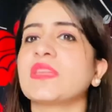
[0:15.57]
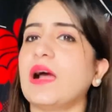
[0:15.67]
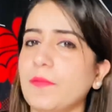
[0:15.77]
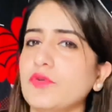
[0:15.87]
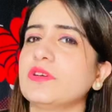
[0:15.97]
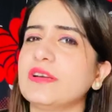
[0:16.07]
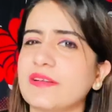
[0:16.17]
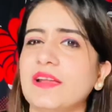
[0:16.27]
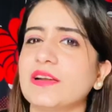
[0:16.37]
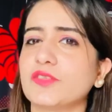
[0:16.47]
आप लोग ने
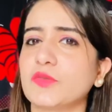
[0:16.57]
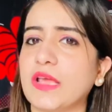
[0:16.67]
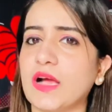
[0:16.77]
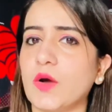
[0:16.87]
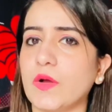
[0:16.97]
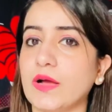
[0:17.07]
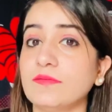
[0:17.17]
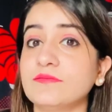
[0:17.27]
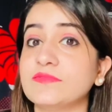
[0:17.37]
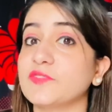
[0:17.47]
ट्रेलर तो देखा होगा
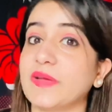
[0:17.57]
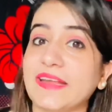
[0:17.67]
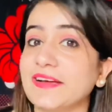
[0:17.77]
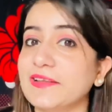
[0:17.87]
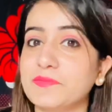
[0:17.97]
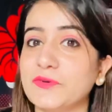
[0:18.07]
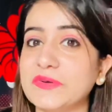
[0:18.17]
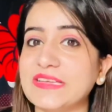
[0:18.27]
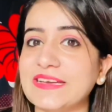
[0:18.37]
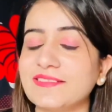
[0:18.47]
जो मैंने कल
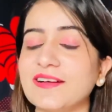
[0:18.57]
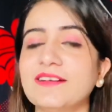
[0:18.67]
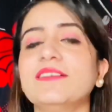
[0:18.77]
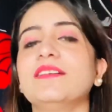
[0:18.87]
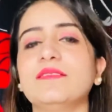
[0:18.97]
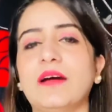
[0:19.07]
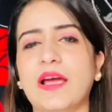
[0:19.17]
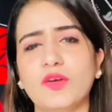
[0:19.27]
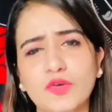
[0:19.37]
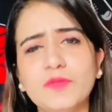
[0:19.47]
अपलोड किया था
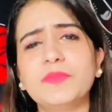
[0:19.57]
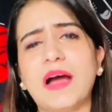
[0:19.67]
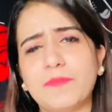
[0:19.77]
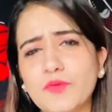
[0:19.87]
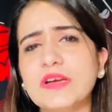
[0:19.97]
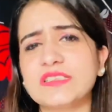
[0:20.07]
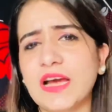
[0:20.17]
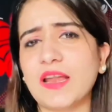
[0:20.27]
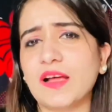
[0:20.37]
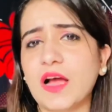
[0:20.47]
आई होप आपको
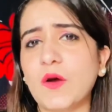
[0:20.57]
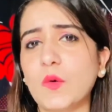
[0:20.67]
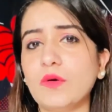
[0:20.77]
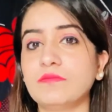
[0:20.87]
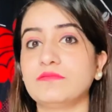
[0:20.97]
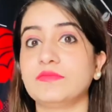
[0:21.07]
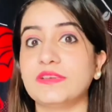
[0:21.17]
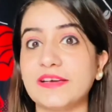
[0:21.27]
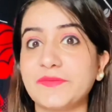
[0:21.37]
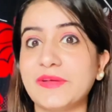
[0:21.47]
अच्छा लगा हो
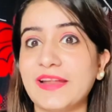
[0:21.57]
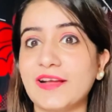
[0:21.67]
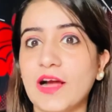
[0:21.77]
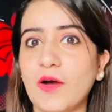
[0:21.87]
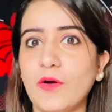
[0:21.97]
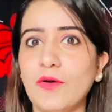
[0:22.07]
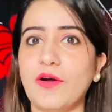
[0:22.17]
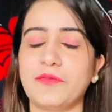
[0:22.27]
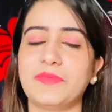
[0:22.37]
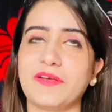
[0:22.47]
डर भी लगा हो
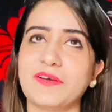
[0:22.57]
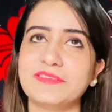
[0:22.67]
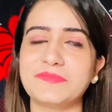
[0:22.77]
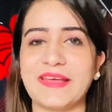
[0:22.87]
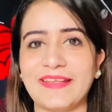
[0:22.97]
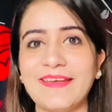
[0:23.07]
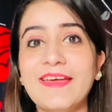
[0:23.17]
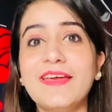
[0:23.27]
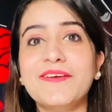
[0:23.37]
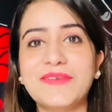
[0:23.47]
और बिकॉज मैंने
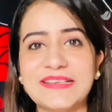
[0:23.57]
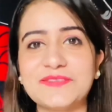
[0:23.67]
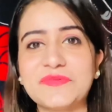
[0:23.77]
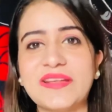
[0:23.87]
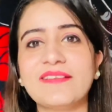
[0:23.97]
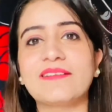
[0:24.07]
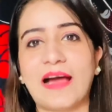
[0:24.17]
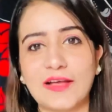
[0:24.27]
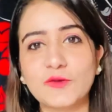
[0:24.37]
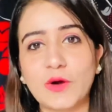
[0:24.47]
वैसे भी मैंने
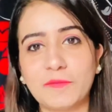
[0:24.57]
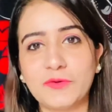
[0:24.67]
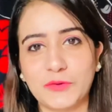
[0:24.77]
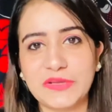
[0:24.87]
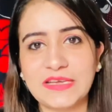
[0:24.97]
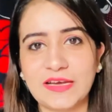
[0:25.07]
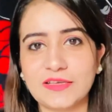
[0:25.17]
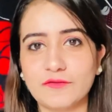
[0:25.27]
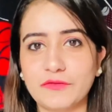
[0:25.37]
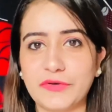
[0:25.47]
रात को अपलोड किया
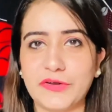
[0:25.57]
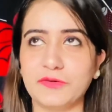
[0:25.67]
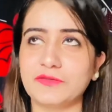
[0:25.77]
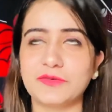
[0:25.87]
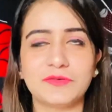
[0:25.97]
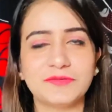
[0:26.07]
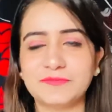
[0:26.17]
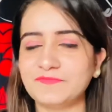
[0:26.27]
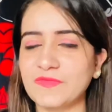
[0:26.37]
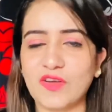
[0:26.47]
था वो वीडियो तो
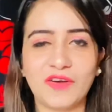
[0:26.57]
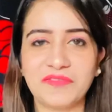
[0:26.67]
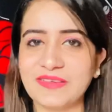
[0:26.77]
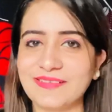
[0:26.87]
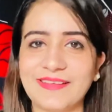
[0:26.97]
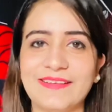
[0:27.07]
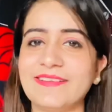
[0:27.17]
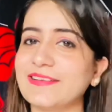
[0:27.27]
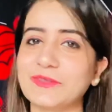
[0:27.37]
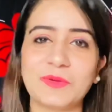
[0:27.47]
ऑब्वियसली
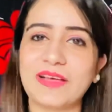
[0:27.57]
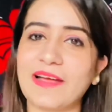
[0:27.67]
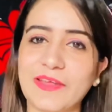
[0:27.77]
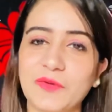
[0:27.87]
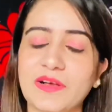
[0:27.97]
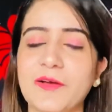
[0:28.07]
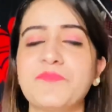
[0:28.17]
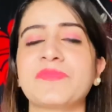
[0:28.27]
डर तो लगा ही होगा